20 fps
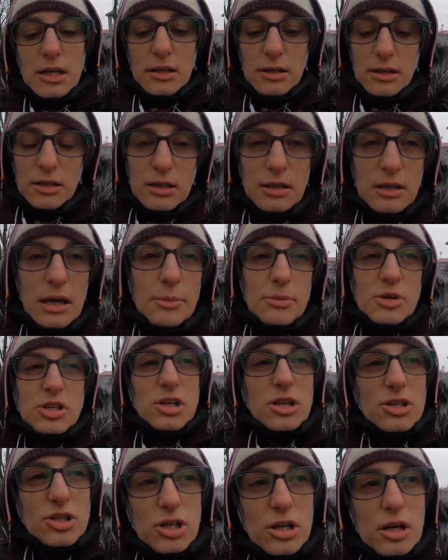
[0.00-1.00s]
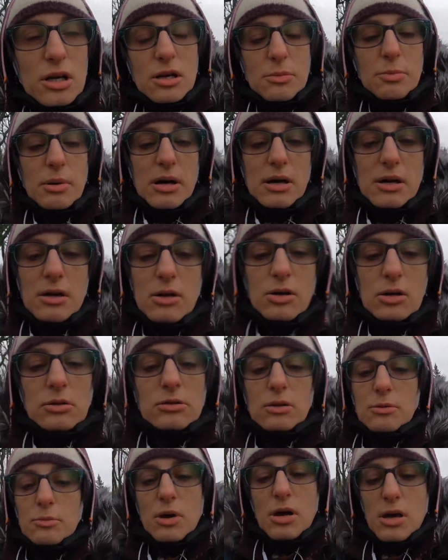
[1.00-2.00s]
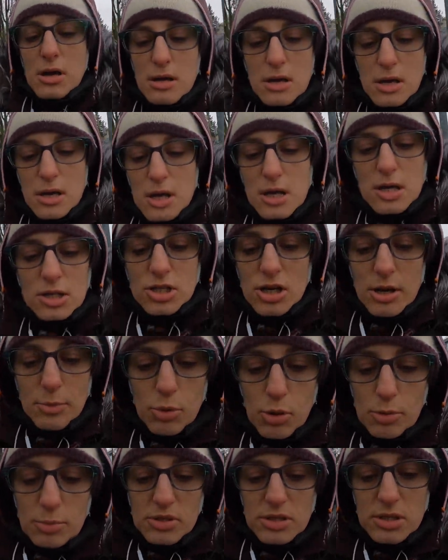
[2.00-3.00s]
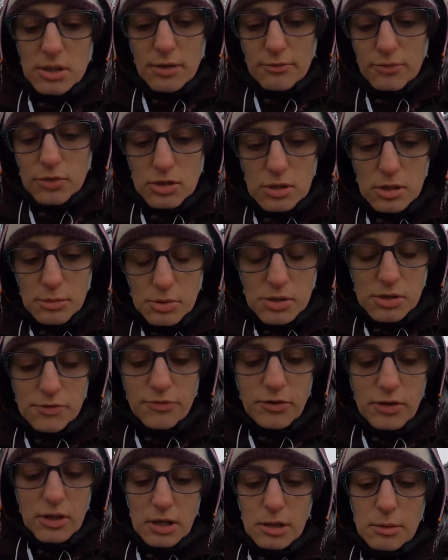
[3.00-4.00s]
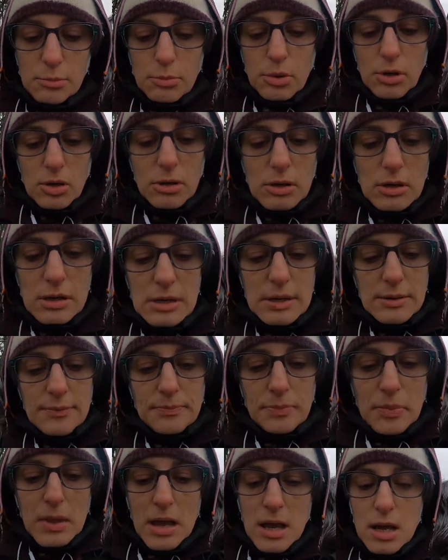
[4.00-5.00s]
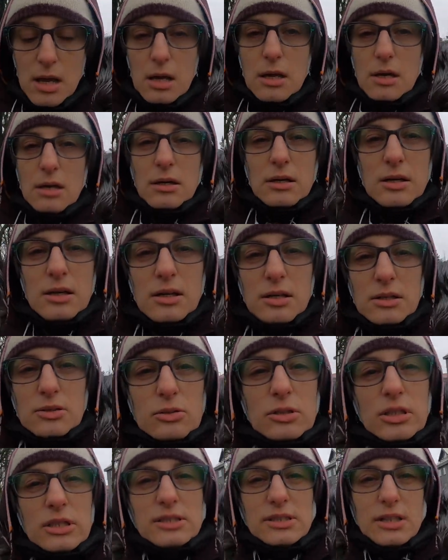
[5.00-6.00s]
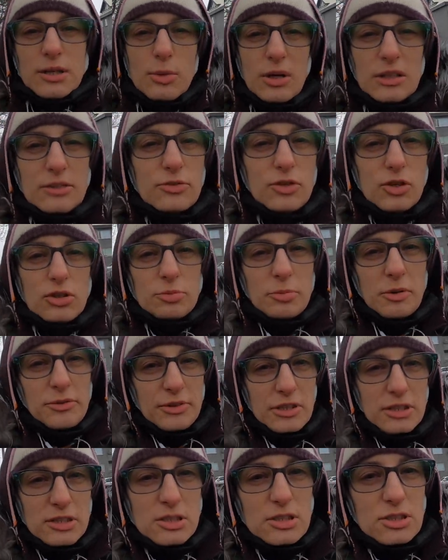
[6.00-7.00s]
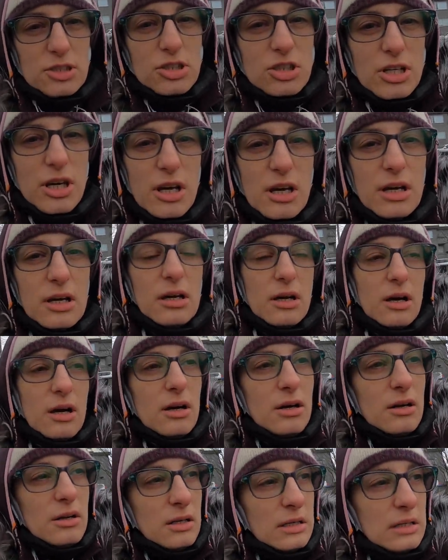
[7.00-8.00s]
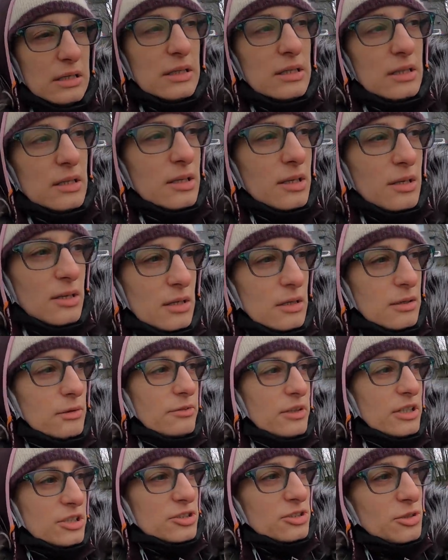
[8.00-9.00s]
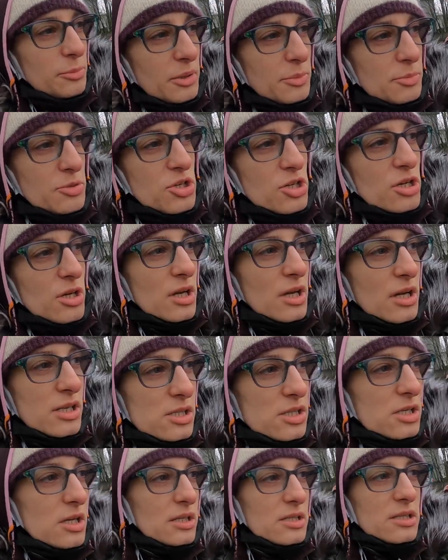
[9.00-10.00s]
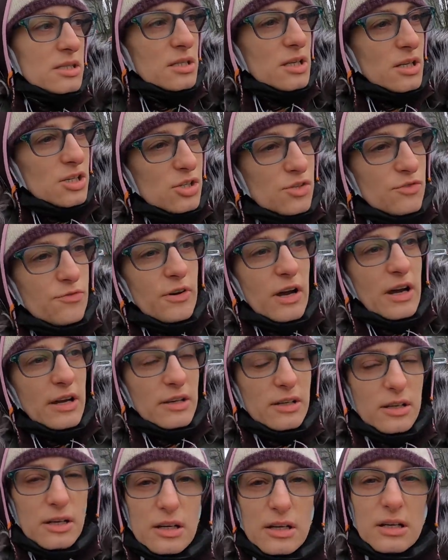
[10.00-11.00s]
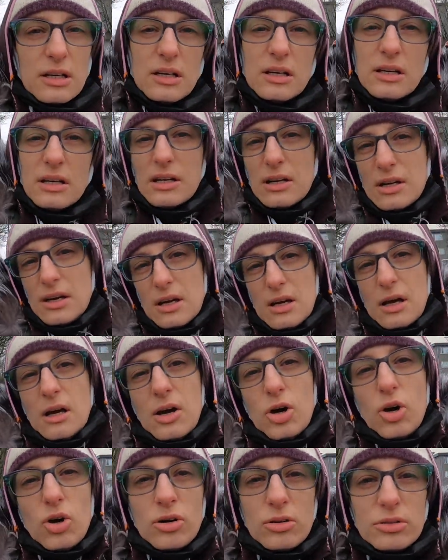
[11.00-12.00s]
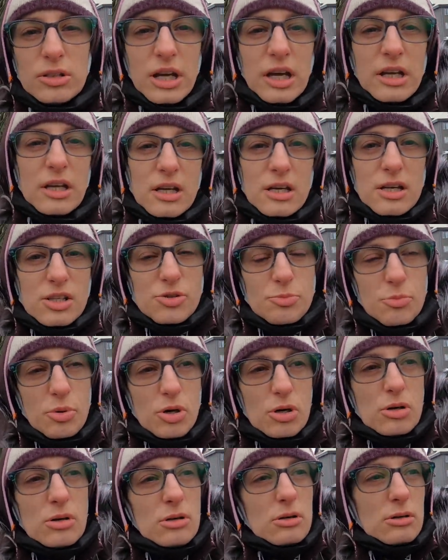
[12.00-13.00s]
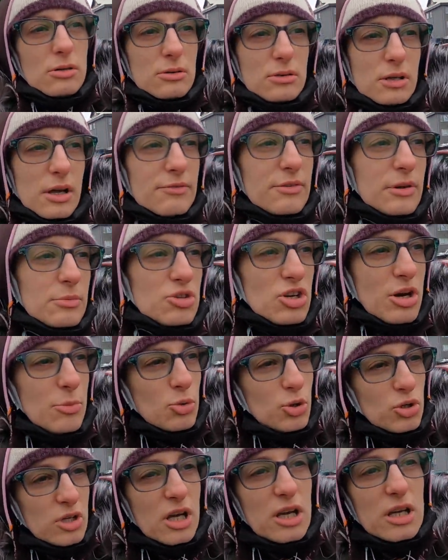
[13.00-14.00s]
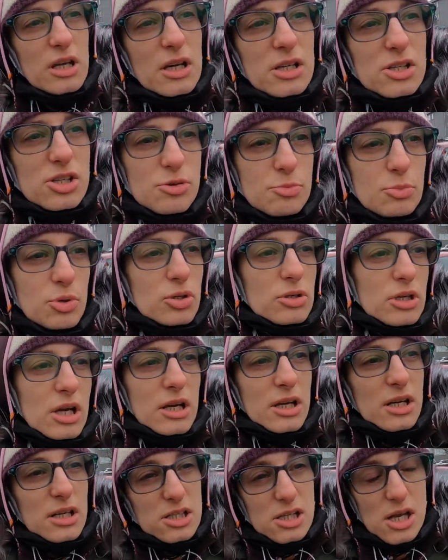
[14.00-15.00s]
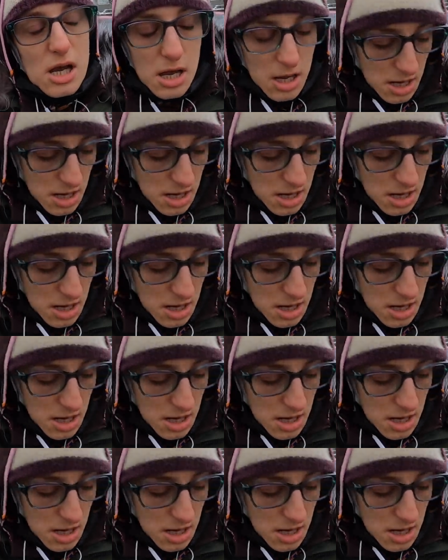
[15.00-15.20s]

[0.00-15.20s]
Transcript: I ja myślę, że chyba o tym trzeba byłoby znowu zrobić film, bo e, to nie jest tak łatwo odpowiedzieć, że o, weź sobie przyjedź, jesteś, fajnie, o nie jedź, bo nie wiem czemu nie jedź, bo nie jedź.